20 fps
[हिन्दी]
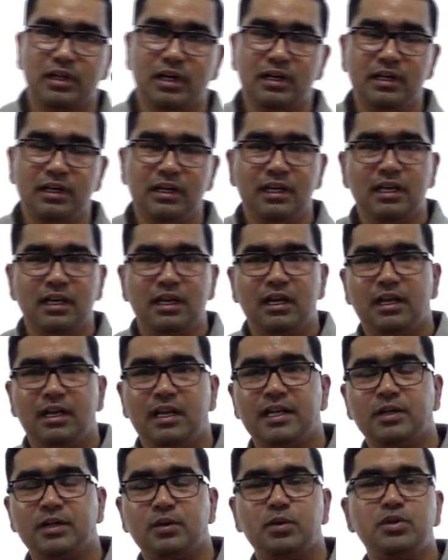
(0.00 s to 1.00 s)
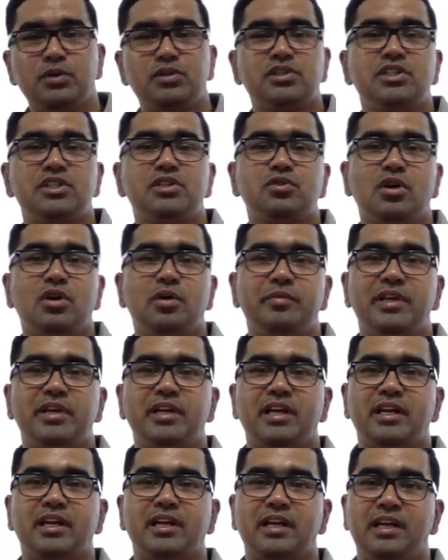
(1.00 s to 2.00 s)
था लेकिन उस चीज़ को हमने
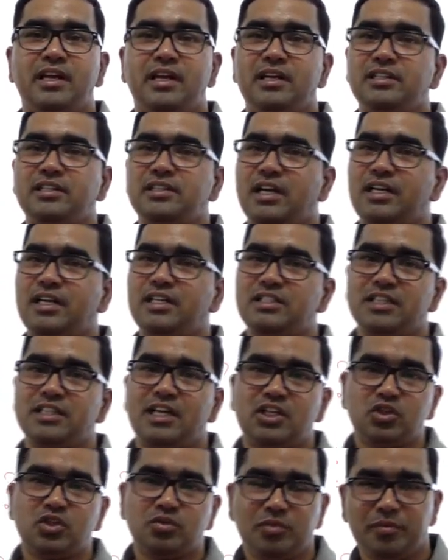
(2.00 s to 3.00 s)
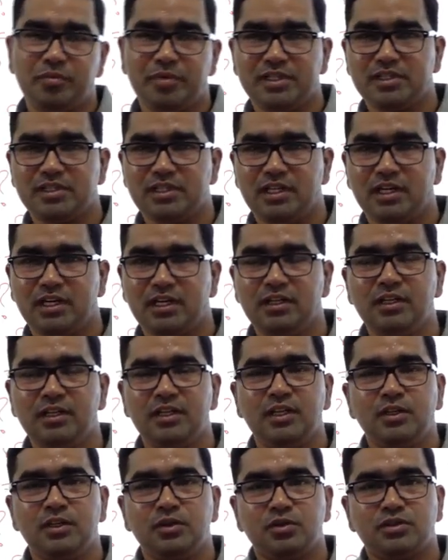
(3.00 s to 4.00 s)
क्या किया साढ़े चार सौ में बेच दिया
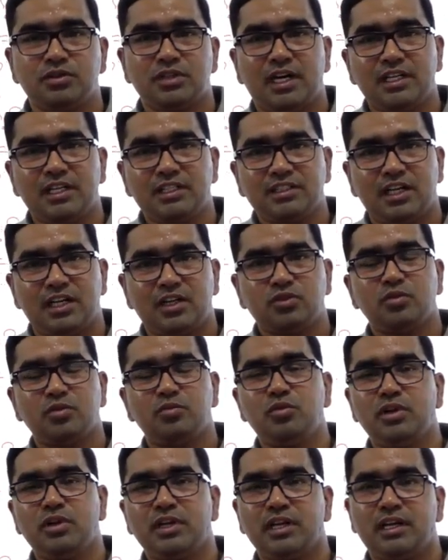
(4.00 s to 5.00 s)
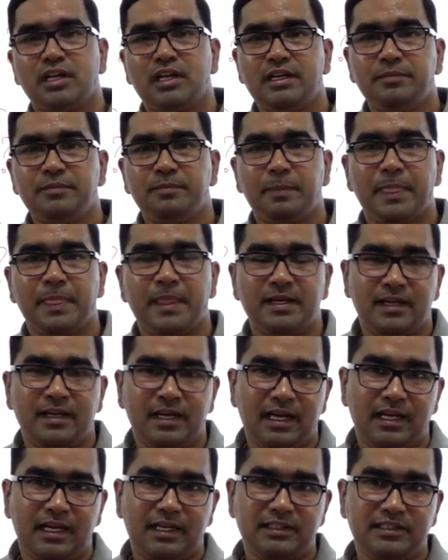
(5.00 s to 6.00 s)
तो साढ़े चार सौ मूल क्या है
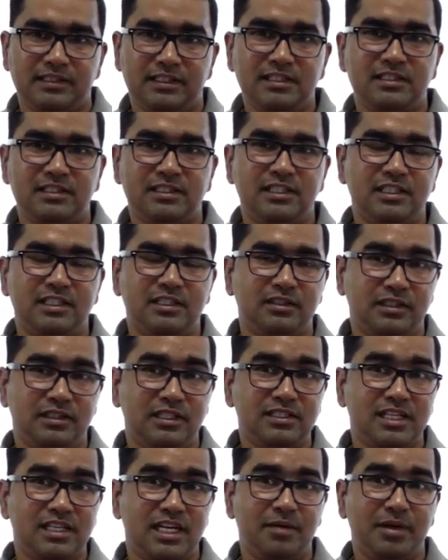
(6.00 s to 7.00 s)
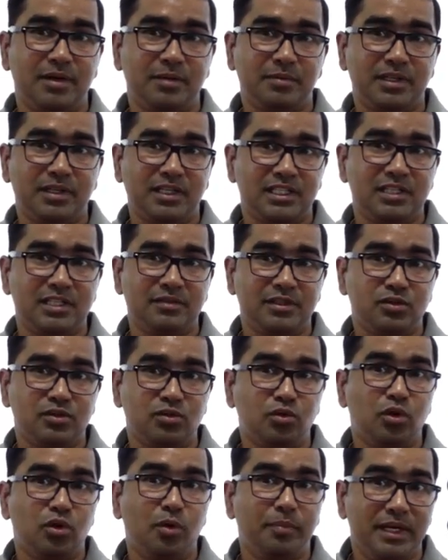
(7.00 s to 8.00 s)
जिस चीज जिस कीमत पर किसी
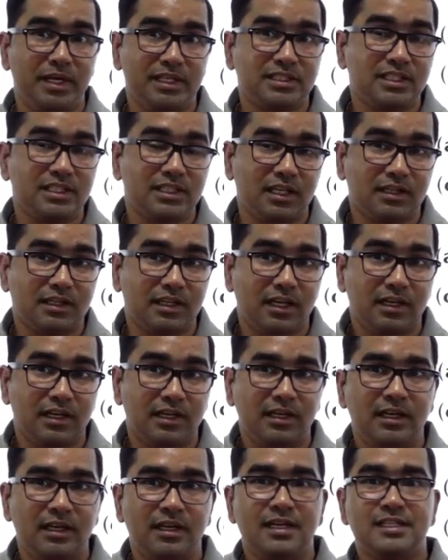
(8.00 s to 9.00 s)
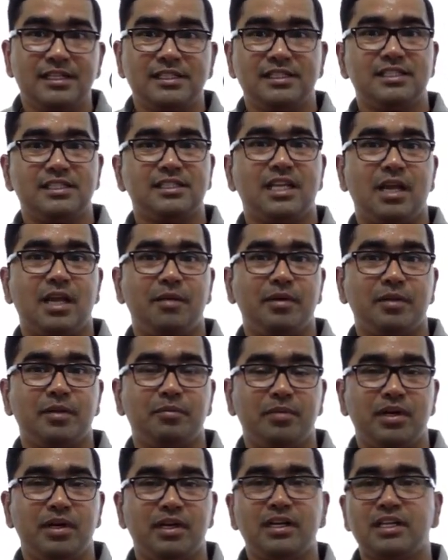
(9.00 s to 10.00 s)
वस्तु को बेचा जाता है जिस कीमत
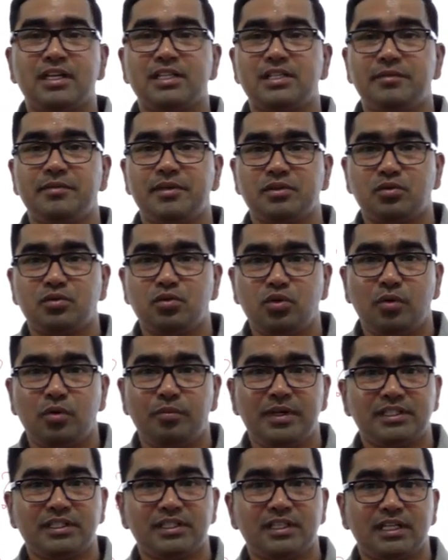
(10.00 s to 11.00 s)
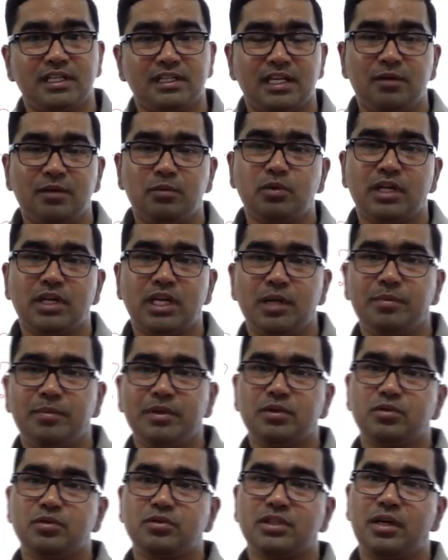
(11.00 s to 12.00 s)
पर किसी वस्तु को बेचा जाता है वो
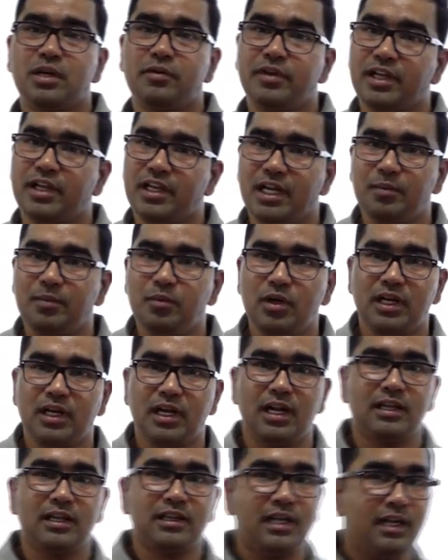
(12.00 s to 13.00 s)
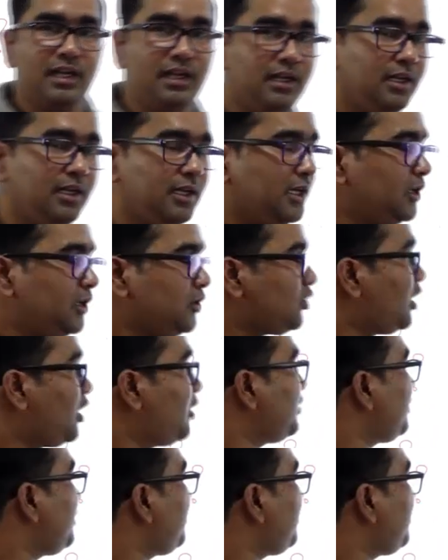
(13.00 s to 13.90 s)
कीमत उसका विक्रय मूल्य कहलाता है तो हमने